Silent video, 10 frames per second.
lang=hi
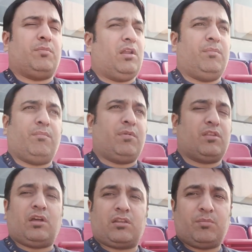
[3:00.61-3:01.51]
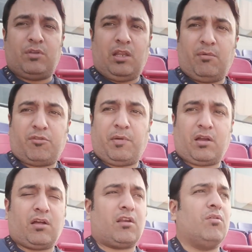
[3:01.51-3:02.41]
तो बड़ी मददगार तब्दीलियाँ मैं
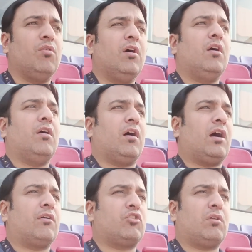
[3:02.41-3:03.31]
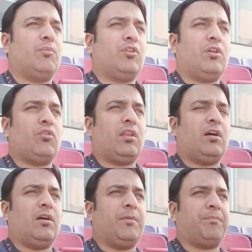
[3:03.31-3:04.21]
एक्सपेक्ट कर रहा हूँ और ख़ासतौर पर मुझे जो है
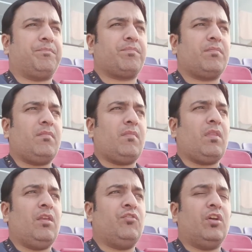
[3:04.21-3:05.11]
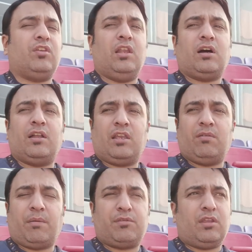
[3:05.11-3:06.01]
ना शर्जीर खान की
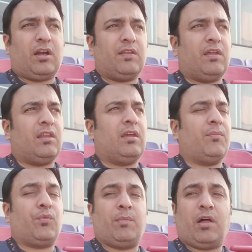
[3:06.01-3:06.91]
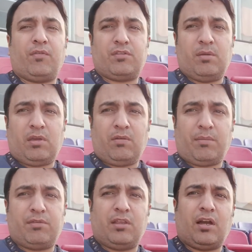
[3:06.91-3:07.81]
वापसी दिखाई दे रही है इमाद वसीम की
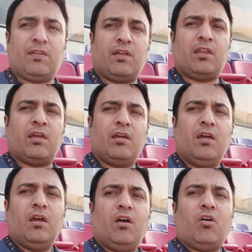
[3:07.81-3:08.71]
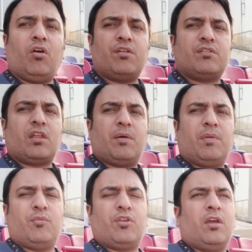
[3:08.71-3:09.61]
वापसी दिखाई दे रही है और इसी तरह
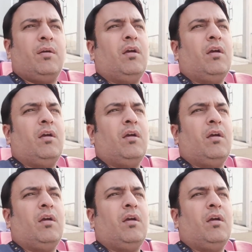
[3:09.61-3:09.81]
फिर मुझे